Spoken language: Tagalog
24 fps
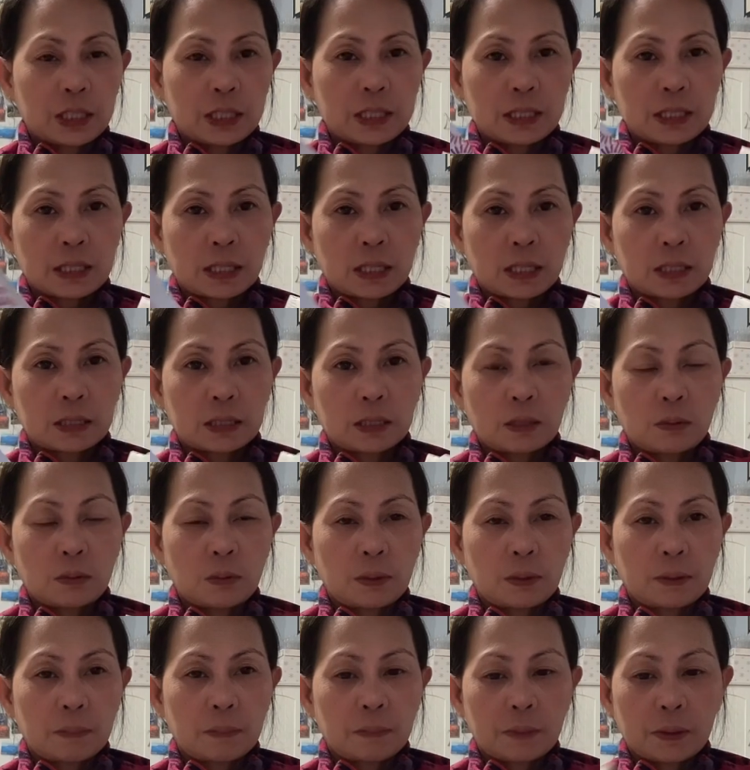rin sa
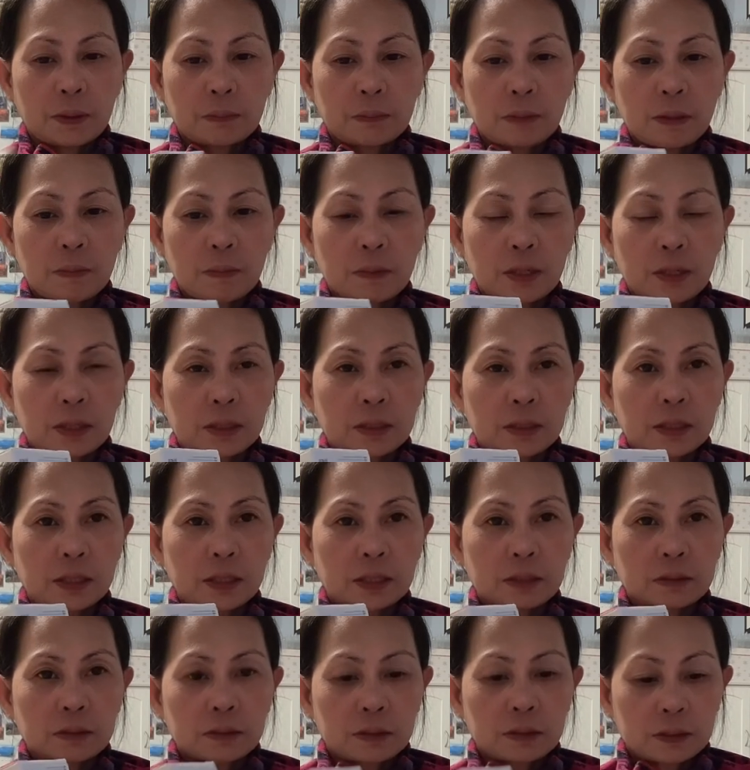katawan pag may mga dark
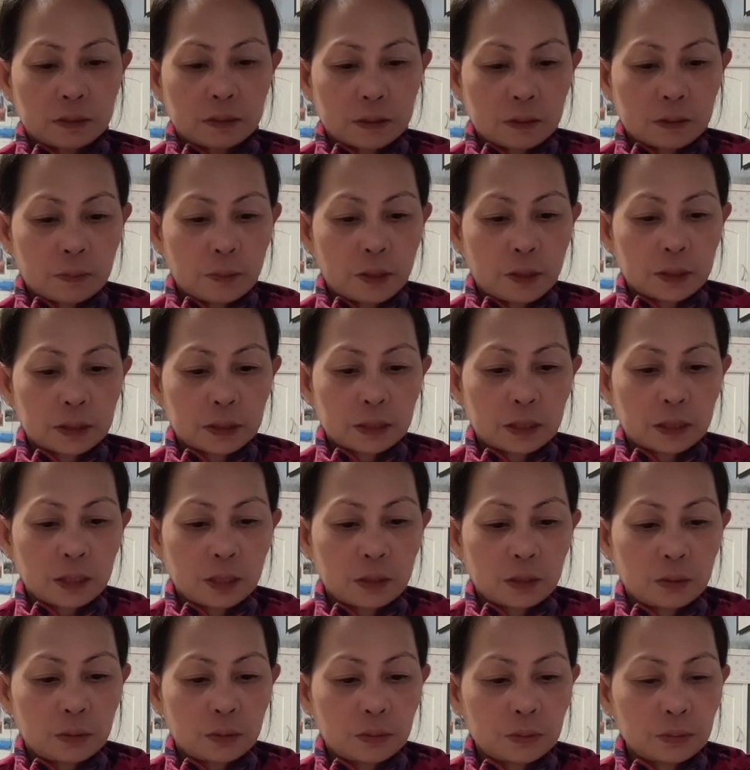spot
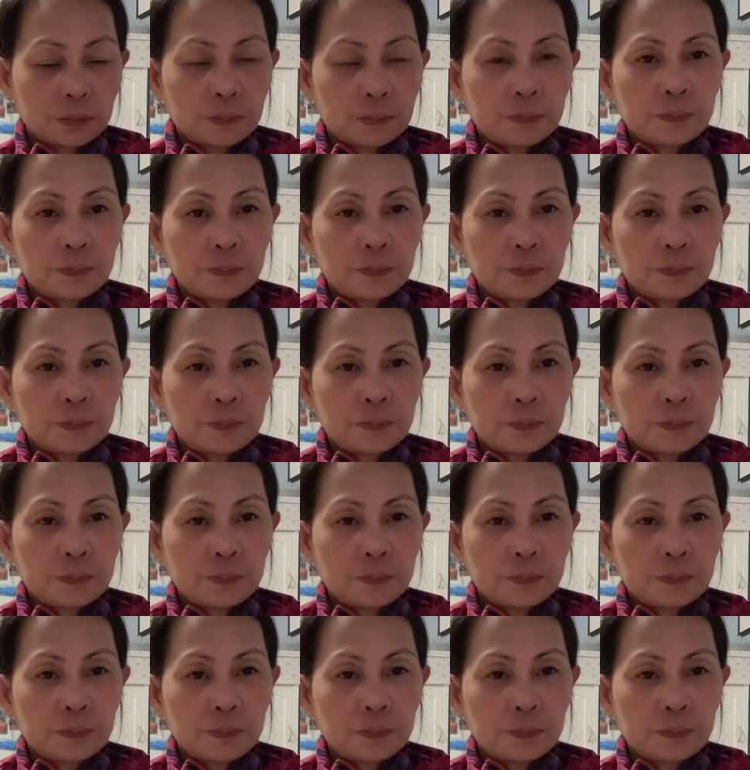kayo.